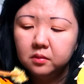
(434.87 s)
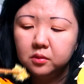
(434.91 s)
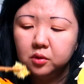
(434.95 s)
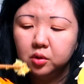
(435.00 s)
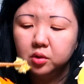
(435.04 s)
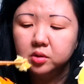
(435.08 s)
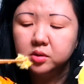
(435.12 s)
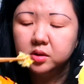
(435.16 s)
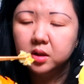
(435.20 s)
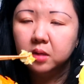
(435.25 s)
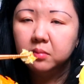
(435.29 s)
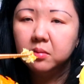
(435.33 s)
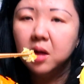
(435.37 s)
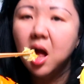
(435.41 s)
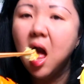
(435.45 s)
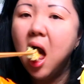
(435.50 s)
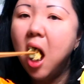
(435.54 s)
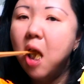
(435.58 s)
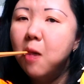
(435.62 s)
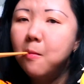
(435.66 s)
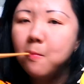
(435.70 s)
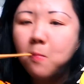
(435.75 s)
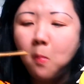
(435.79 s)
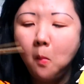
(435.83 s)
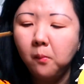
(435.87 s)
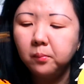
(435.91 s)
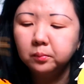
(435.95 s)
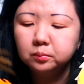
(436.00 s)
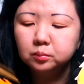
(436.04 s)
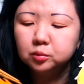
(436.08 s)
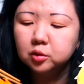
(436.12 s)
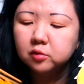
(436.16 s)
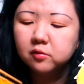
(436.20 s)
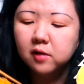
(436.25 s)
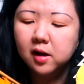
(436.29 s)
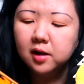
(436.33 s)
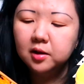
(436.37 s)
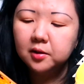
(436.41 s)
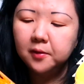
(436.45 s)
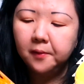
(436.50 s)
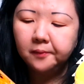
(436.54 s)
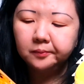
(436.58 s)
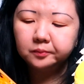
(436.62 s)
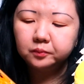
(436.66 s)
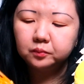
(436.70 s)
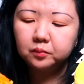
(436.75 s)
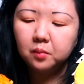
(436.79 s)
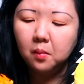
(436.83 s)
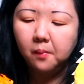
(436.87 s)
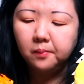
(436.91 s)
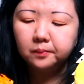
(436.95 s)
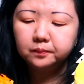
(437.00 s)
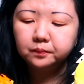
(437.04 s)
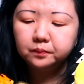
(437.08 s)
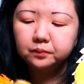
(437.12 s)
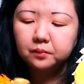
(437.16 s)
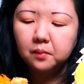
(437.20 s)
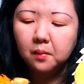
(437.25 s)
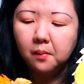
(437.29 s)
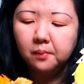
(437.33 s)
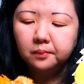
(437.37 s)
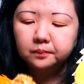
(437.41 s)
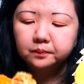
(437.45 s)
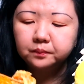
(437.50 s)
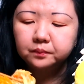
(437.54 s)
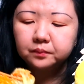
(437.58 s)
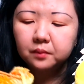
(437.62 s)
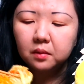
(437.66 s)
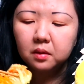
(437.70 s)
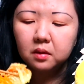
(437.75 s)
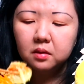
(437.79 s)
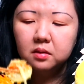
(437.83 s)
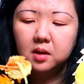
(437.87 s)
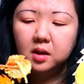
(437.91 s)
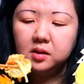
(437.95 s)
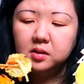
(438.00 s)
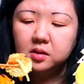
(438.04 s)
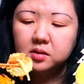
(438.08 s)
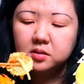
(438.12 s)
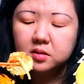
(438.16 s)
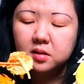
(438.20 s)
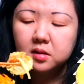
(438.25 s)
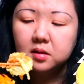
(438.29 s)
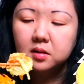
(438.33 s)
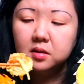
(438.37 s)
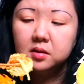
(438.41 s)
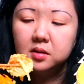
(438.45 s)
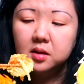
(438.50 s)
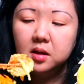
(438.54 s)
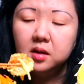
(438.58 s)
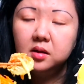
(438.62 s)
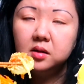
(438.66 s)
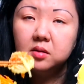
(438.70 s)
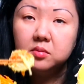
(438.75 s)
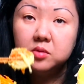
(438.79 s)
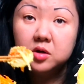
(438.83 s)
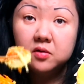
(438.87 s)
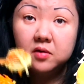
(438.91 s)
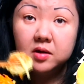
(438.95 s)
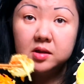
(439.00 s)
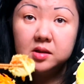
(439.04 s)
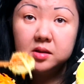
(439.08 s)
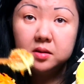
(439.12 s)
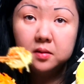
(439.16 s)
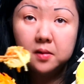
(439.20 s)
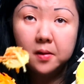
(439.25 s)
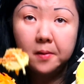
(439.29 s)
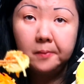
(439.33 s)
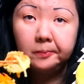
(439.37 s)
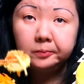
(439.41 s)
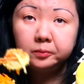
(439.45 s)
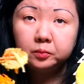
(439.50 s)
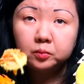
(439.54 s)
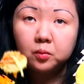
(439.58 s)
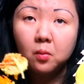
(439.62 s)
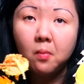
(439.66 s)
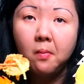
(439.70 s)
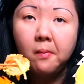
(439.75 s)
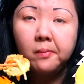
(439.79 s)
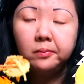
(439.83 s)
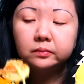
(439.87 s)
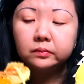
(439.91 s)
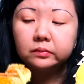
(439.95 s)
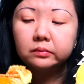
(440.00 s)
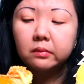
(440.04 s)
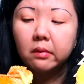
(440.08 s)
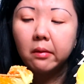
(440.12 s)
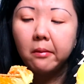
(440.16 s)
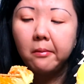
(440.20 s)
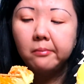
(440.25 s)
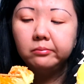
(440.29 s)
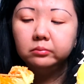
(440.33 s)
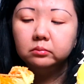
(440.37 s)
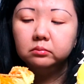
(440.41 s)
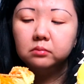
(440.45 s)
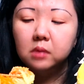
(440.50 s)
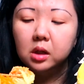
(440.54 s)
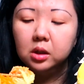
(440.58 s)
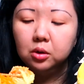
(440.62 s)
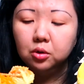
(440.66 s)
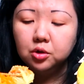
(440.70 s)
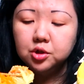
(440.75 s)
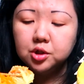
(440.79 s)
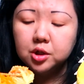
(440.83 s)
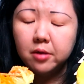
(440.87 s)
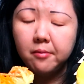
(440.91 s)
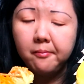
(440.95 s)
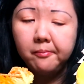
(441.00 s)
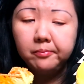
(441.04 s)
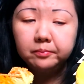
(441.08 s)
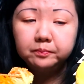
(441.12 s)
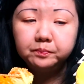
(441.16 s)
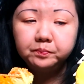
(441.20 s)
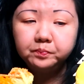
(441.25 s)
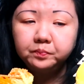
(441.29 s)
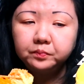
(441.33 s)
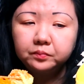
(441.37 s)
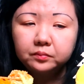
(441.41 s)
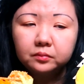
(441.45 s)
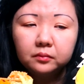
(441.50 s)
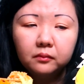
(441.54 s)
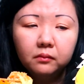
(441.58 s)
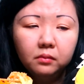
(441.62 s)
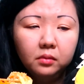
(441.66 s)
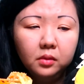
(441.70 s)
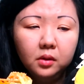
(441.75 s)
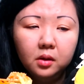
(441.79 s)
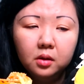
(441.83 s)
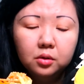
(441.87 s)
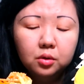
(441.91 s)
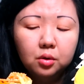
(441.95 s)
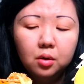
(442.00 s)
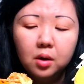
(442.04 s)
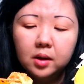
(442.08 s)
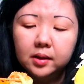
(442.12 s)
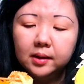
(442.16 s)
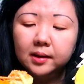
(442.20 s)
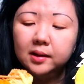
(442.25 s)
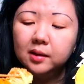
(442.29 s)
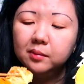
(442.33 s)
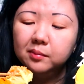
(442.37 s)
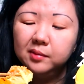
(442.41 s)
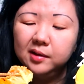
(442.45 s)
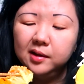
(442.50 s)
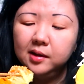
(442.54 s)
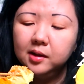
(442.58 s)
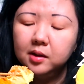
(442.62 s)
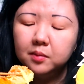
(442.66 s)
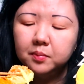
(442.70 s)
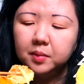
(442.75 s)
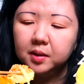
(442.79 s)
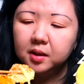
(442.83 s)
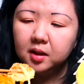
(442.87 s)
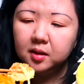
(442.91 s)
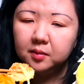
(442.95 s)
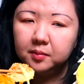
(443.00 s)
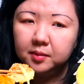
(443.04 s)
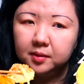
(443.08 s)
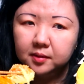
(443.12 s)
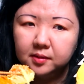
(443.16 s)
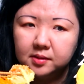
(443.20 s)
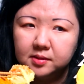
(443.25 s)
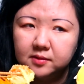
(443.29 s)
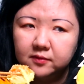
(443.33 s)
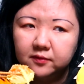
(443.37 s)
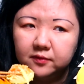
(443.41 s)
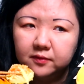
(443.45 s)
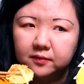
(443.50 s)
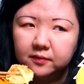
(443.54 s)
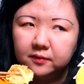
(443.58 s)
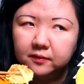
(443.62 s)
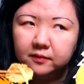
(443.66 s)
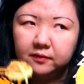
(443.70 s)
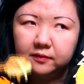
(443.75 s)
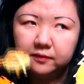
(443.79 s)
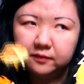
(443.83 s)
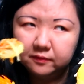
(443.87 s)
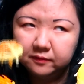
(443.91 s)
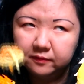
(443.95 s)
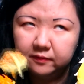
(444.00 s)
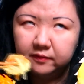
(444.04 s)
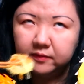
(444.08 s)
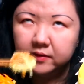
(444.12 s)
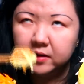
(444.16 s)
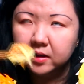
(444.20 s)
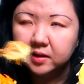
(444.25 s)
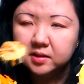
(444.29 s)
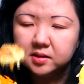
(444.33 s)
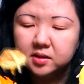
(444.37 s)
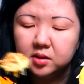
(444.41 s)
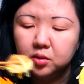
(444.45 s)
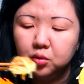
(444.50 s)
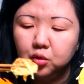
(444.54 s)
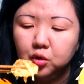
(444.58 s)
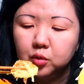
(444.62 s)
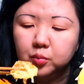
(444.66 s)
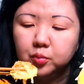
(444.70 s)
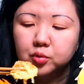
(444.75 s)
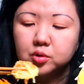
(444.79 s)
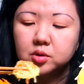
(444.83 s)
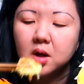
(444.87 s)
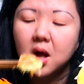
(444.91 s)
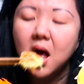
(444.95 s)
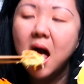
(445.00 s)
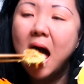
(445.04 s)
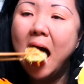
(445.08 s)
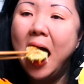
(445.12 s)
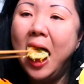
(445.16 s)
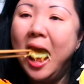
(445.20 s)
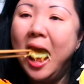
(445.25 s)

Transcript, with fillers: То есть там буквально на несколько дней нам не хватило молочки, но она нам и не понадобилась в, в конце отпуска.